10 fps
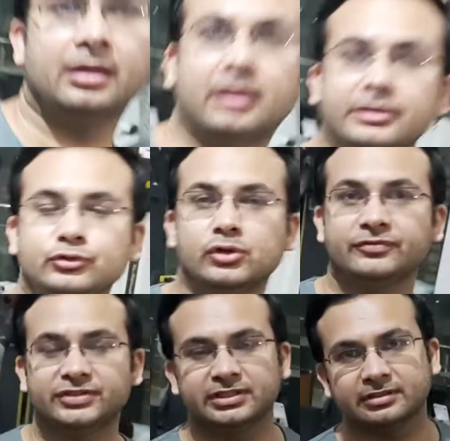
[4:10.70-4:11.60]
एज यू हैव
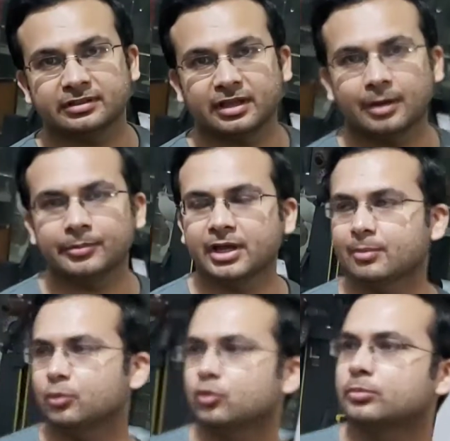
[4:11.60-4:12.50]
सीन कि हमने
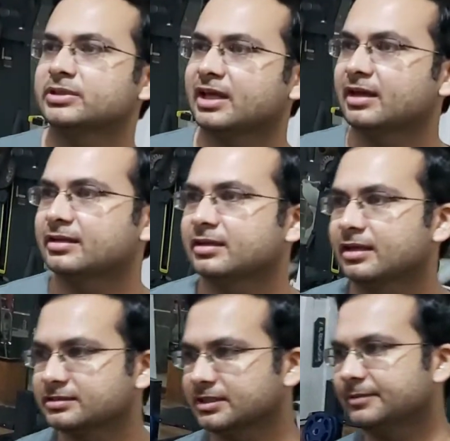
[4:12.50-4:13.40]
आप लोगों को बताया कि
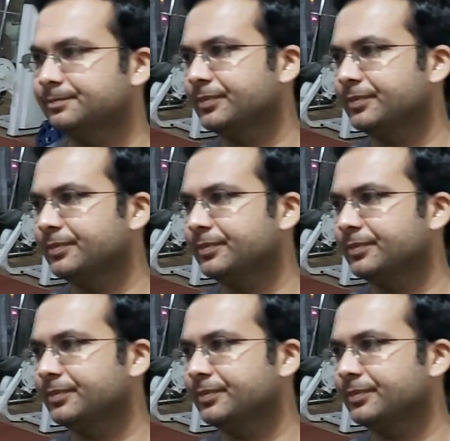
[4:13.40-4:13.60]
कैसे